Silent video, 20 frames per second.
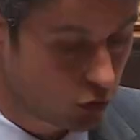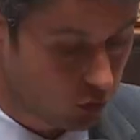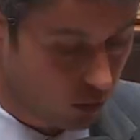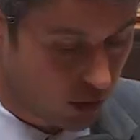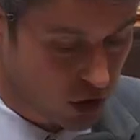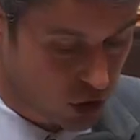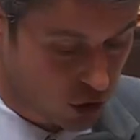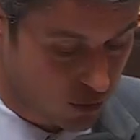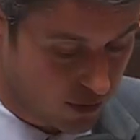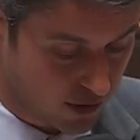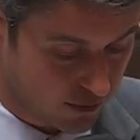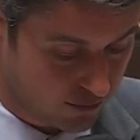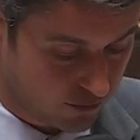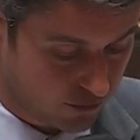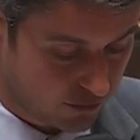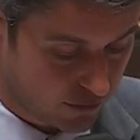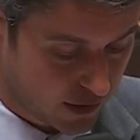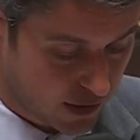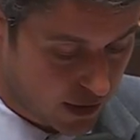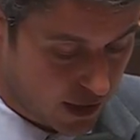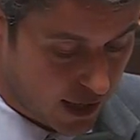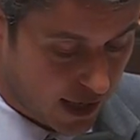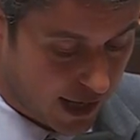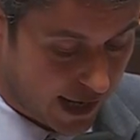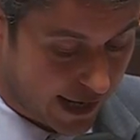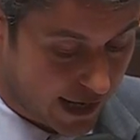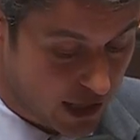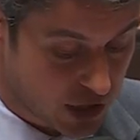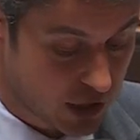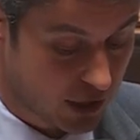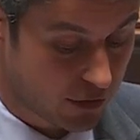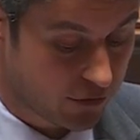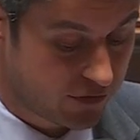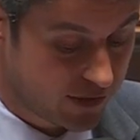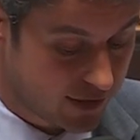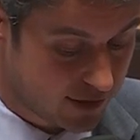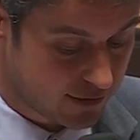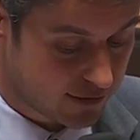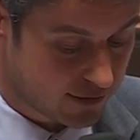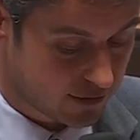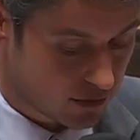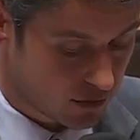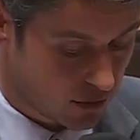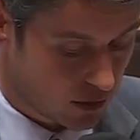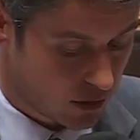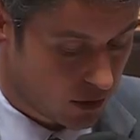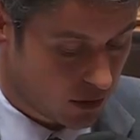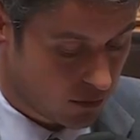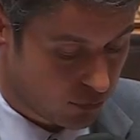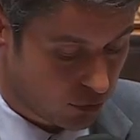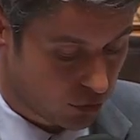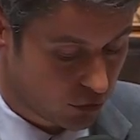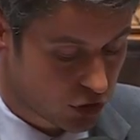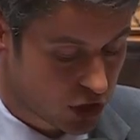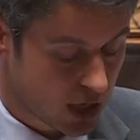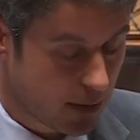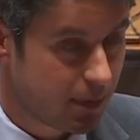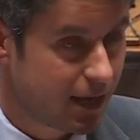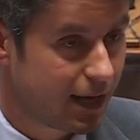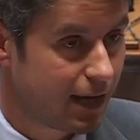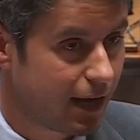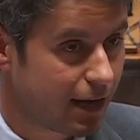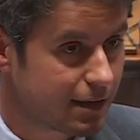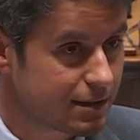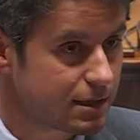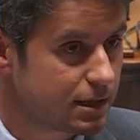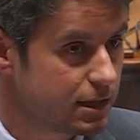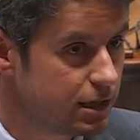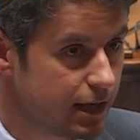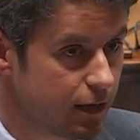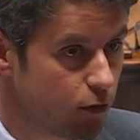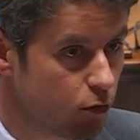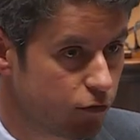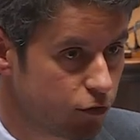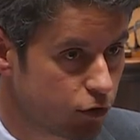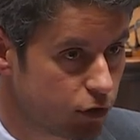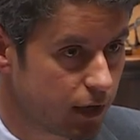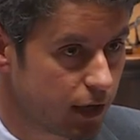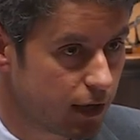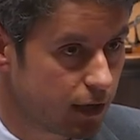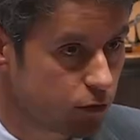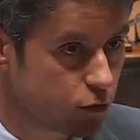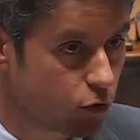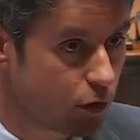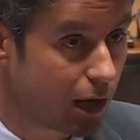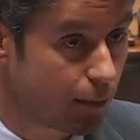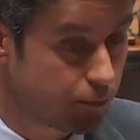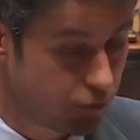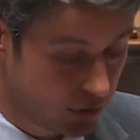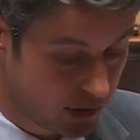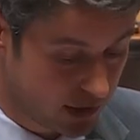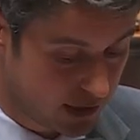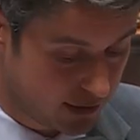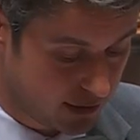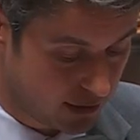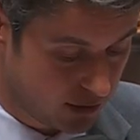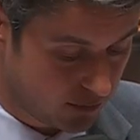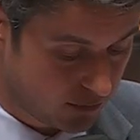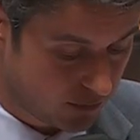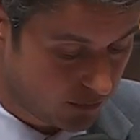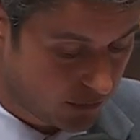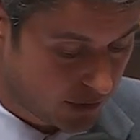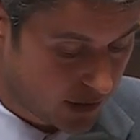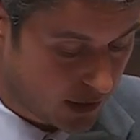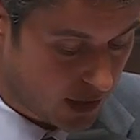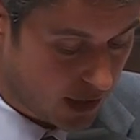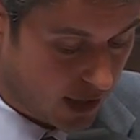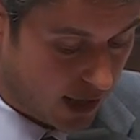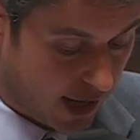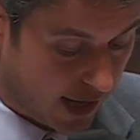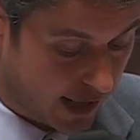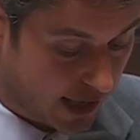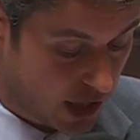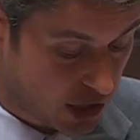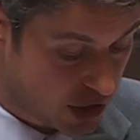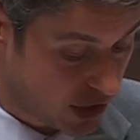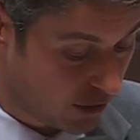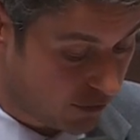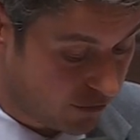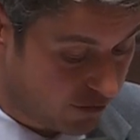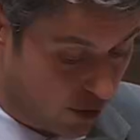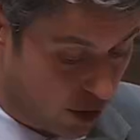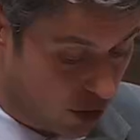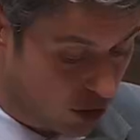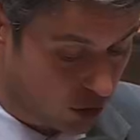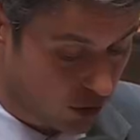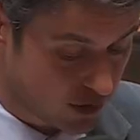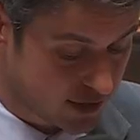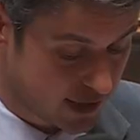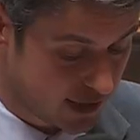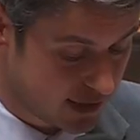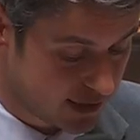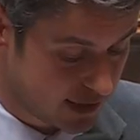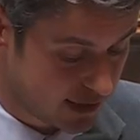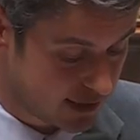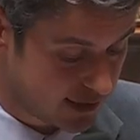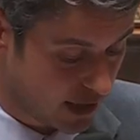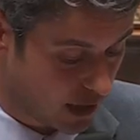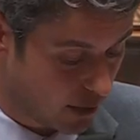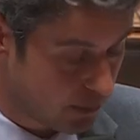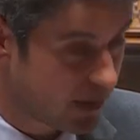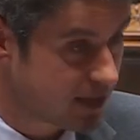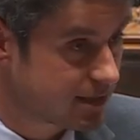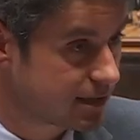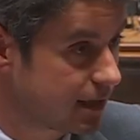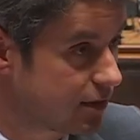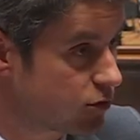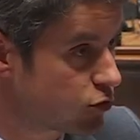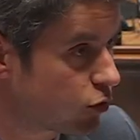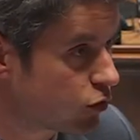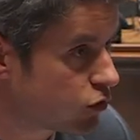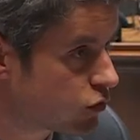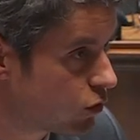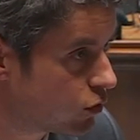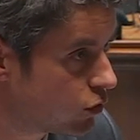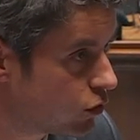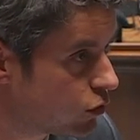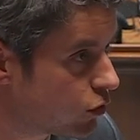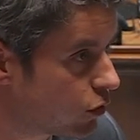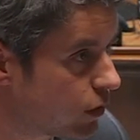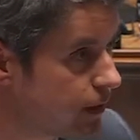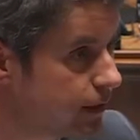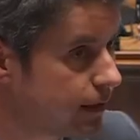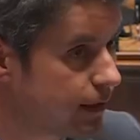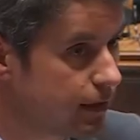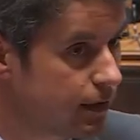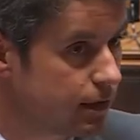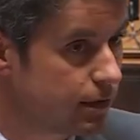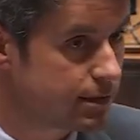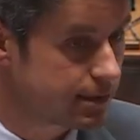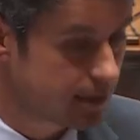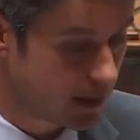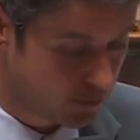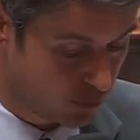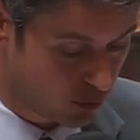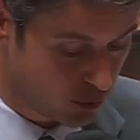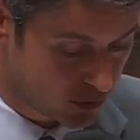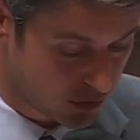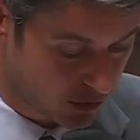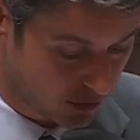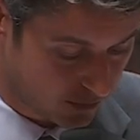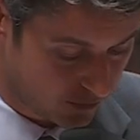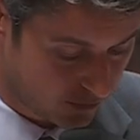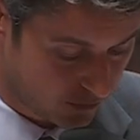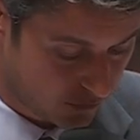le droit chemin, à réagir vite pour ne jamais instiller le venin de l'impunité, à réagir fort quand c'est nécessaire parce qu'un sursaut d'autorité s'impose.